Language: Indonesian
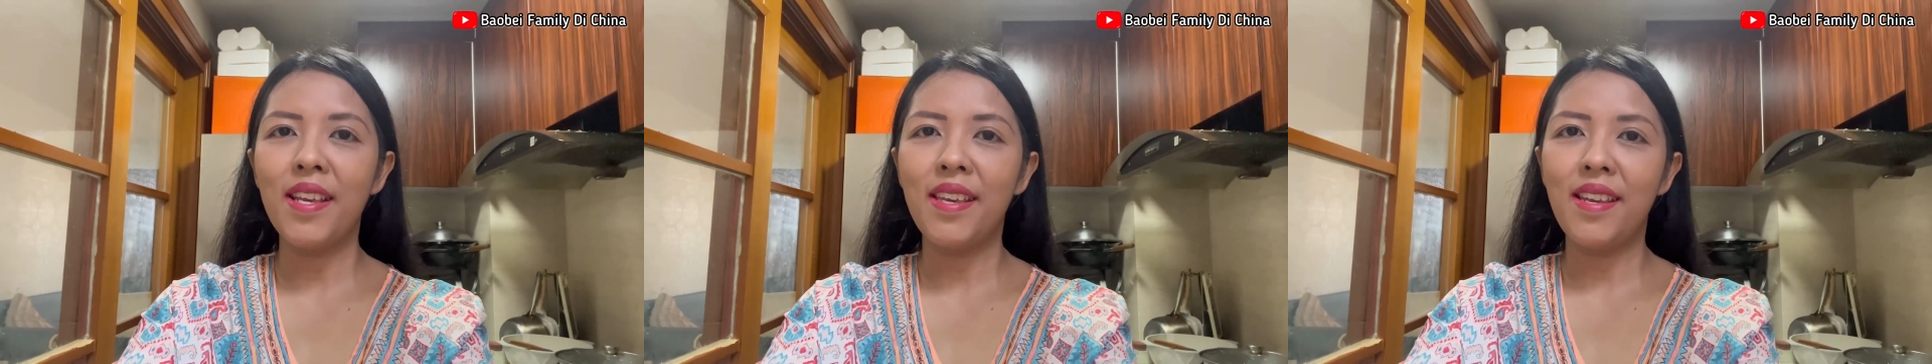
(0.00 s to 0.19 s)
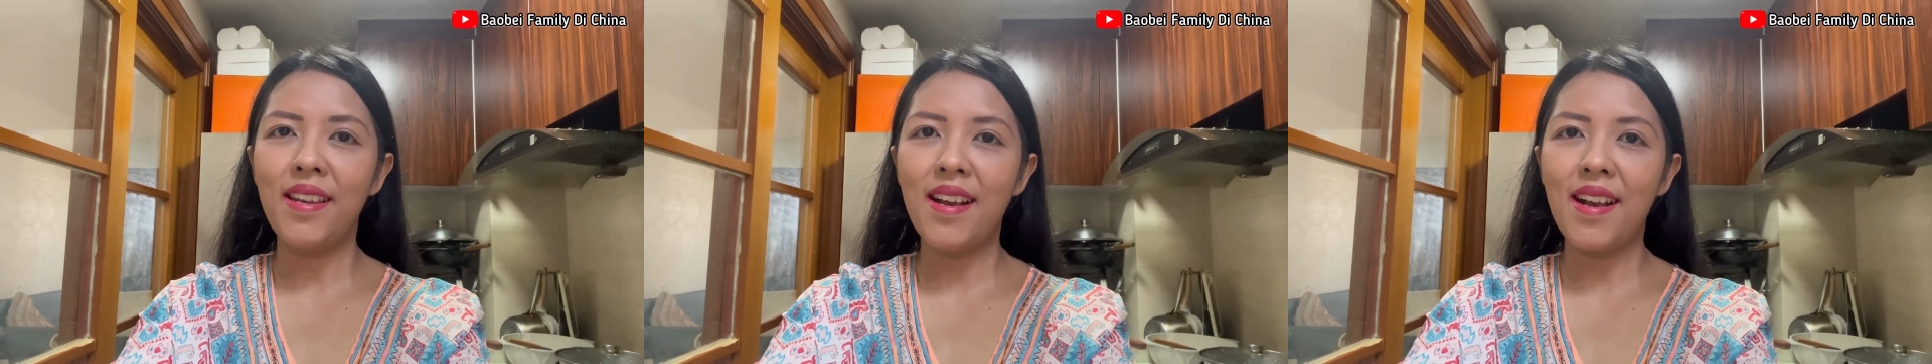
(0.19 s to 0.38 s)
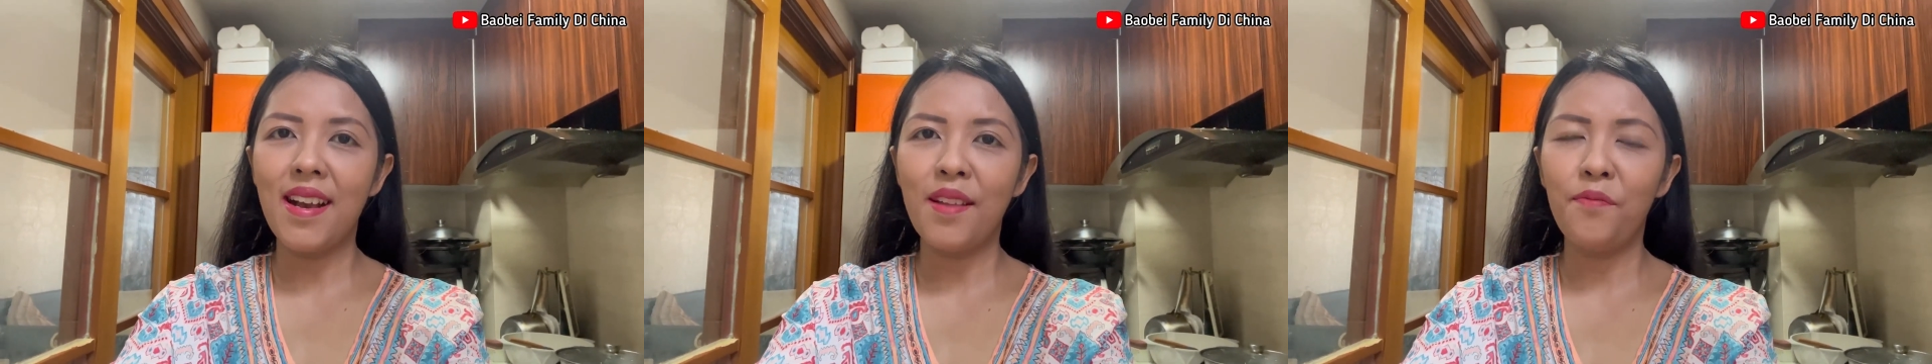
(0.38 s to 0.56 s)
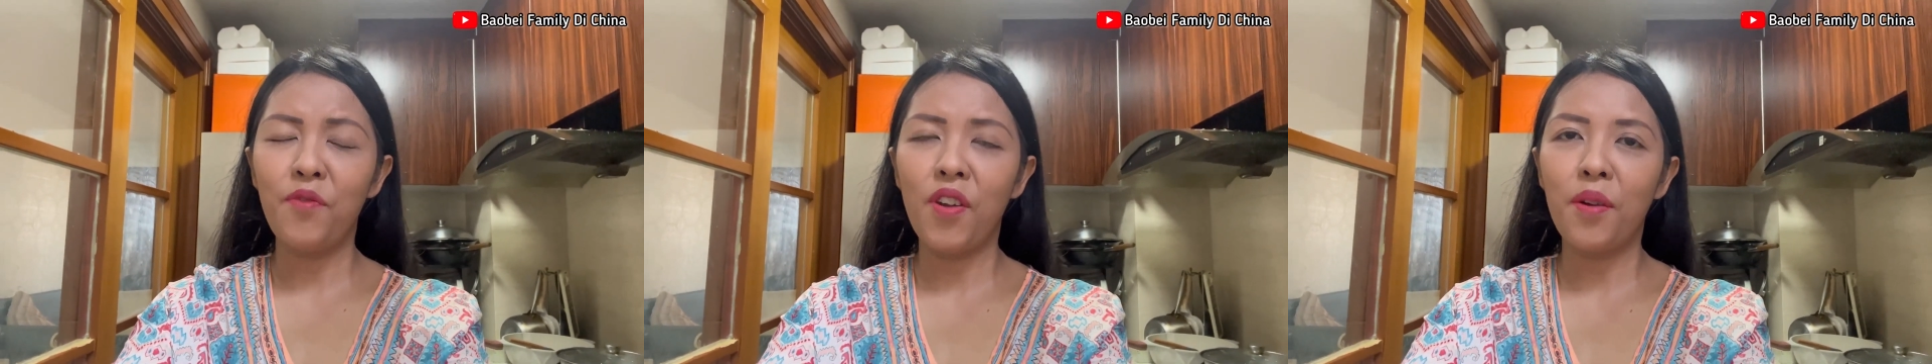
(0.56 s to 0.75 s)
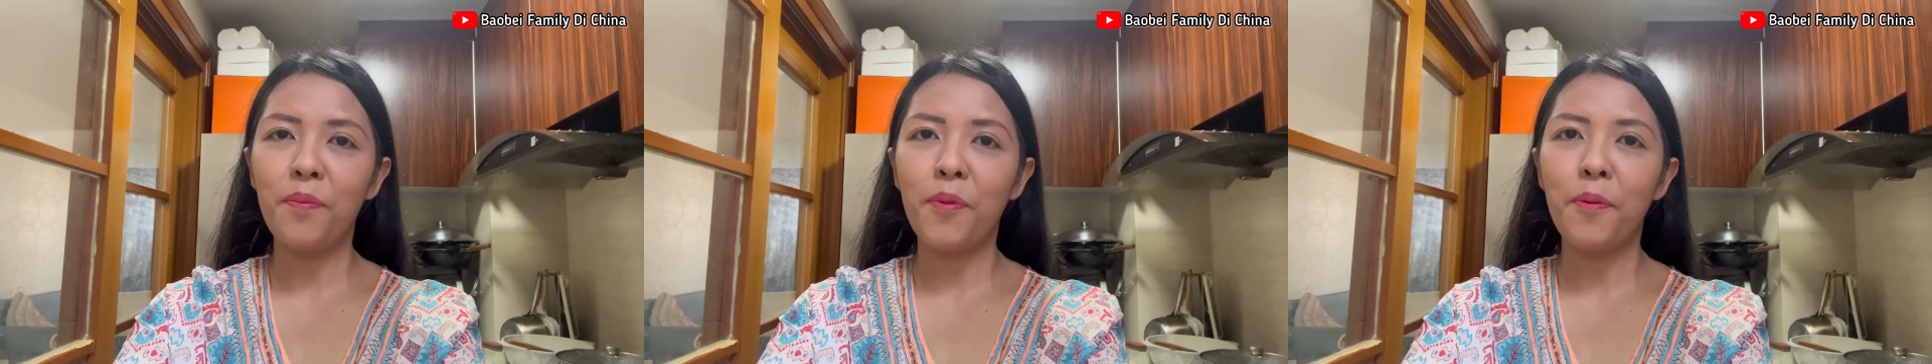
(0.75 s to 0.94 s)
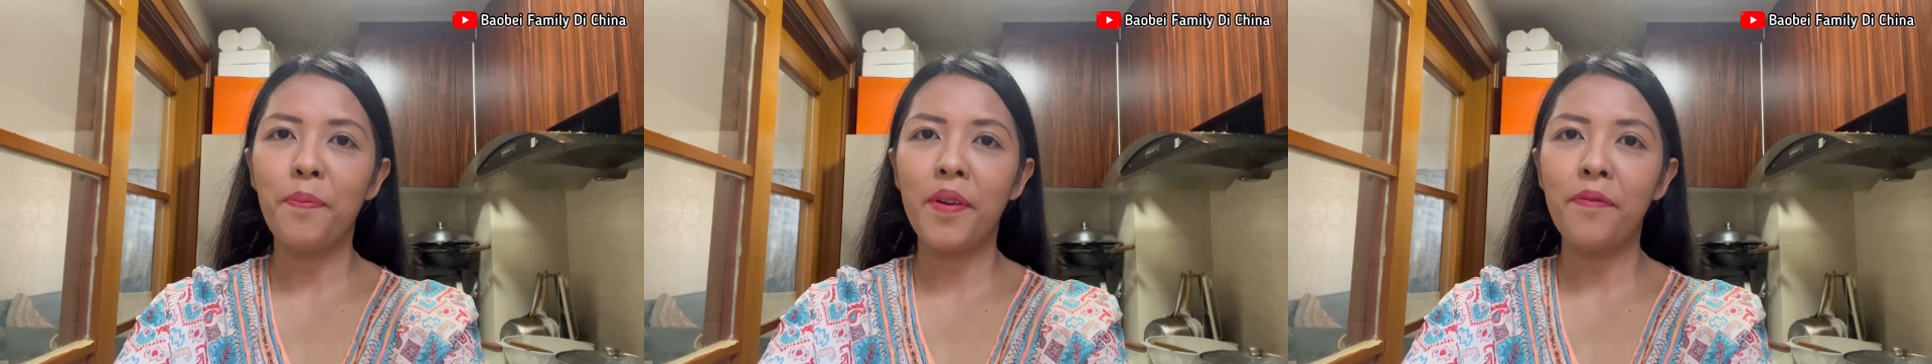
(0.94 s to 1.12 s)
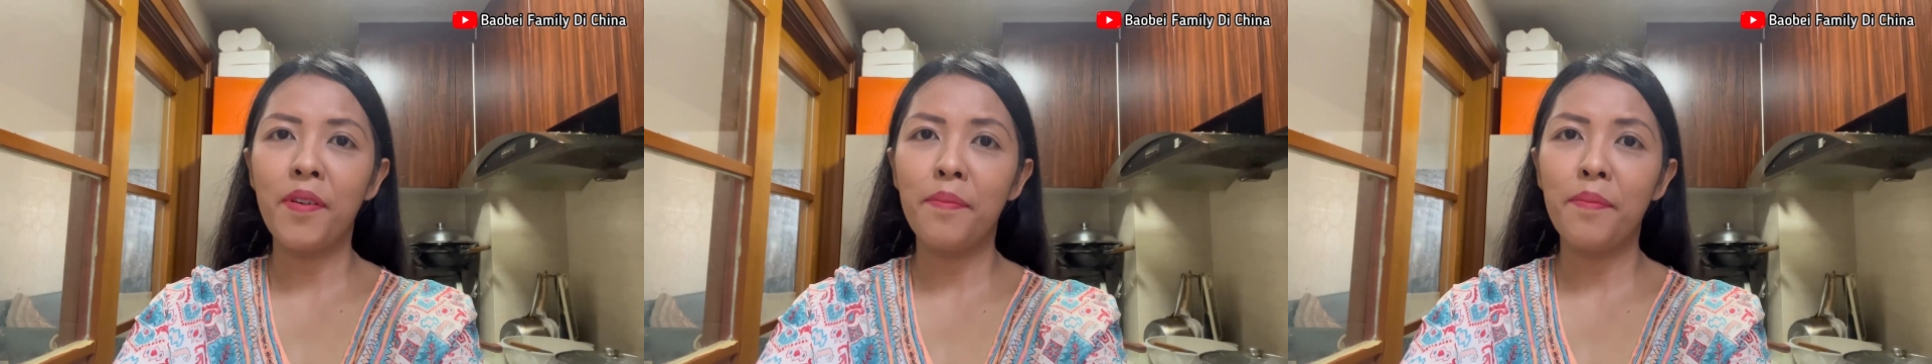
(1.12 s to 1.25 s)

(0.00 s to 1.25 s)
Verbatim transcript: lagi dengan vlog Pope